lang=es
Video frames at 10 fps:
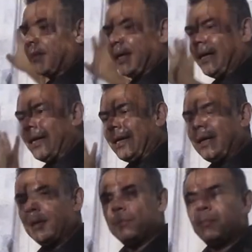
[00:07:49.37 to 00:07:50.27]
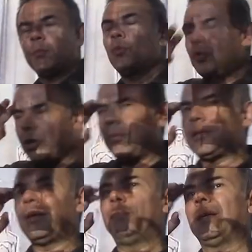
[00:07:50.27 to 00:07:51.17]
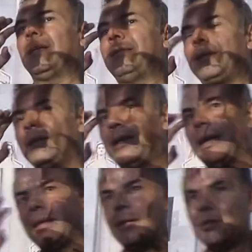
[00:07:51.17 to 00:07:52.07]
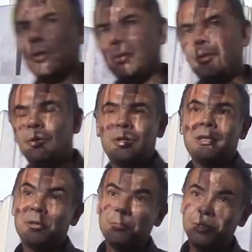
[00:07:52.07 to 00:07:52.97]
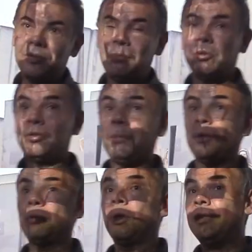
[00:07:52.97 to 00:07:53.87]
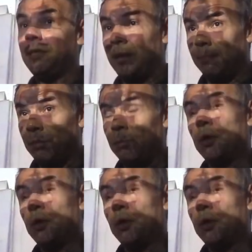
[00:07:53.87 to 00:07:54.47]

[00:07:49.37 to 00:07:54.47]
eh, mucho más hay para decir del Ardeco lo que como decimos siempre no hay tiempo,